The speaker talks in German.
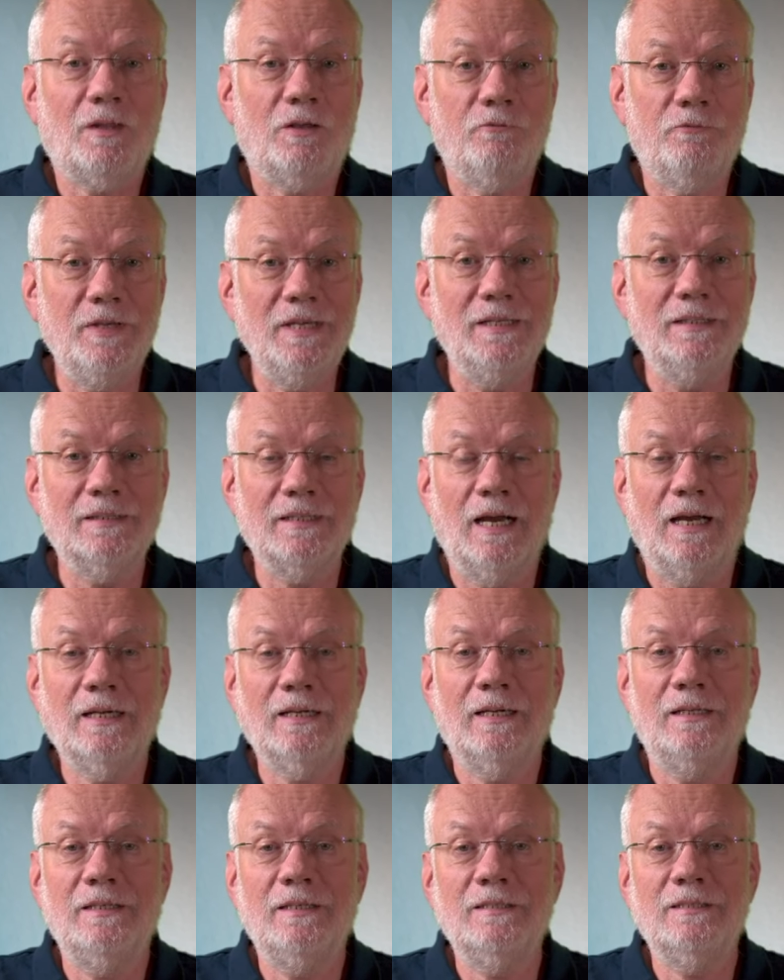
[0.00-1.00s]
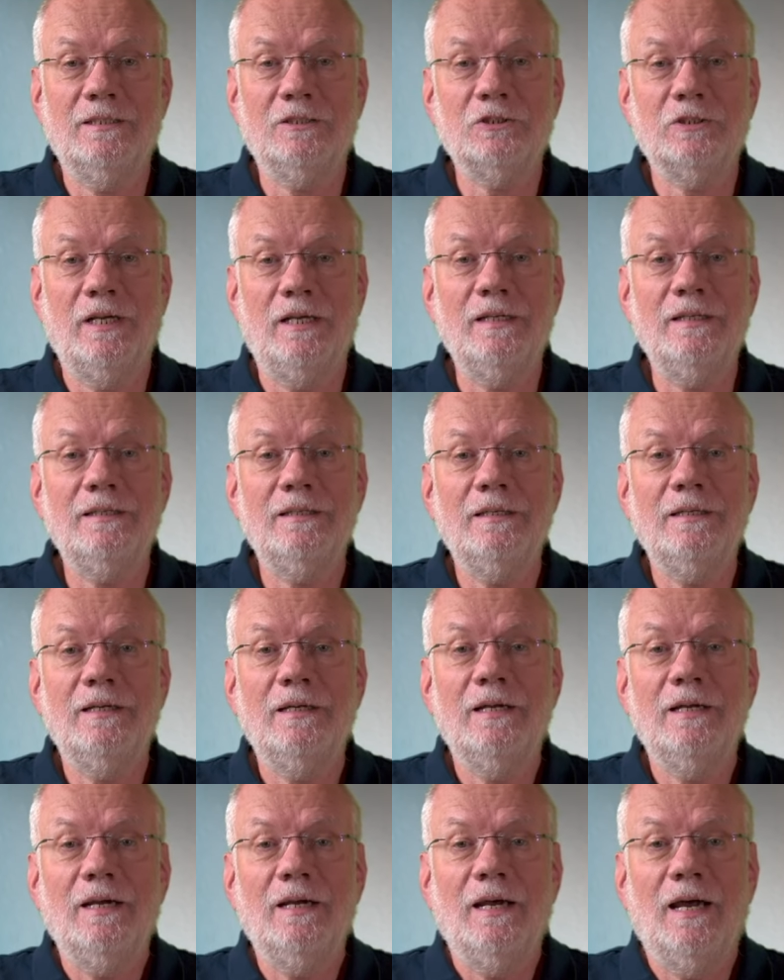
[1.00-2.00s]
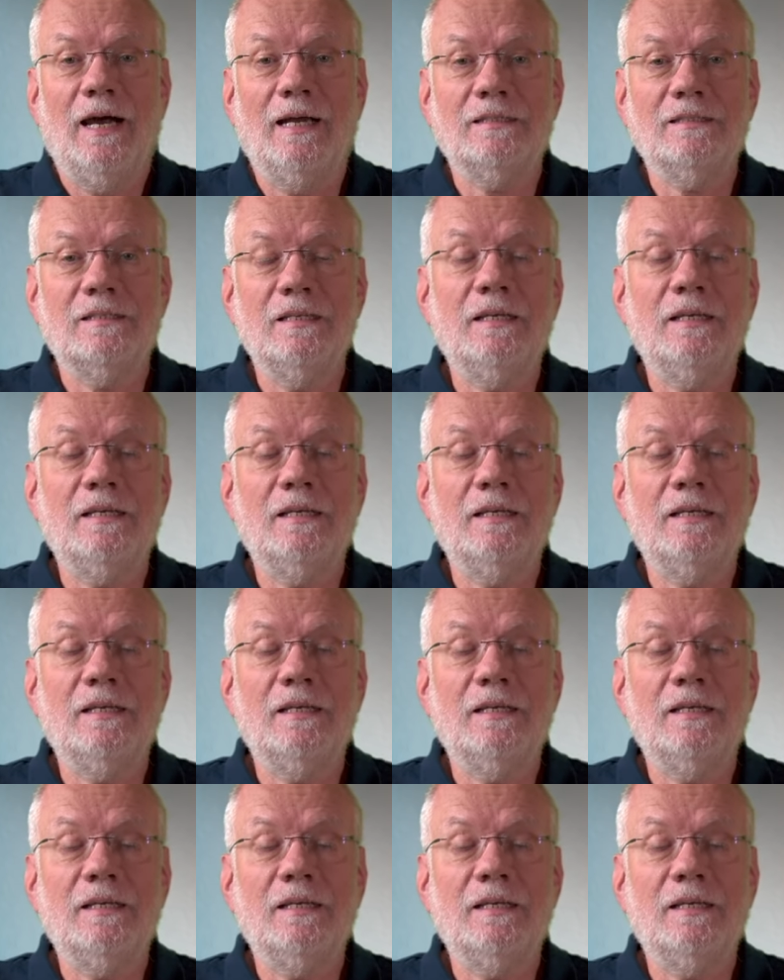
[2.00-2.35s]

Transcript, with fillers: vielen Dank an dieser Stelle, hat